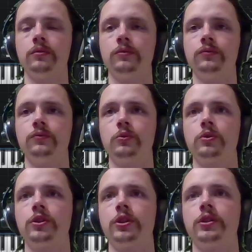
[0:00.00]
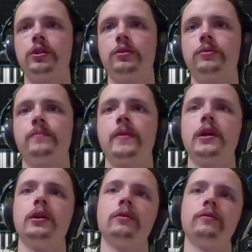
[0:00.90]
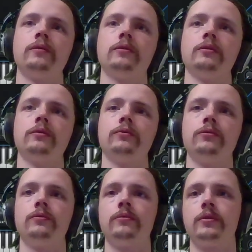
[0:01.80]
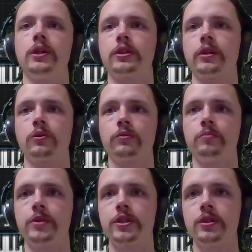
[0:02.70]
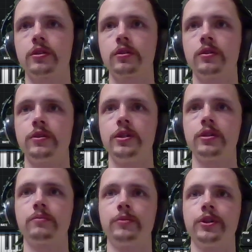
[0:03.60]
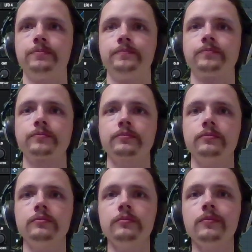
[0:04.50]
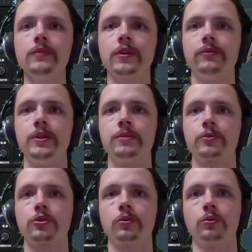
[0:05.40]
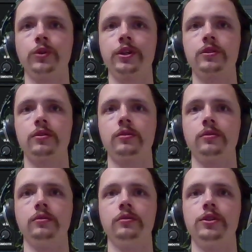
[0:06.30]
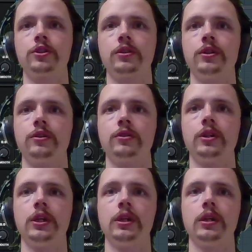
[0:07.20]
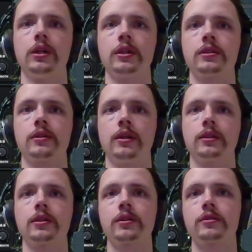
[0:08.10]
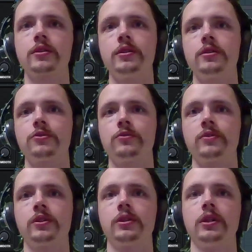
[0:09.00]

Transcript: Вот этот. Это готовый пресет, и здесь мы видим, что у нас 4 э, осциллятора задействованы,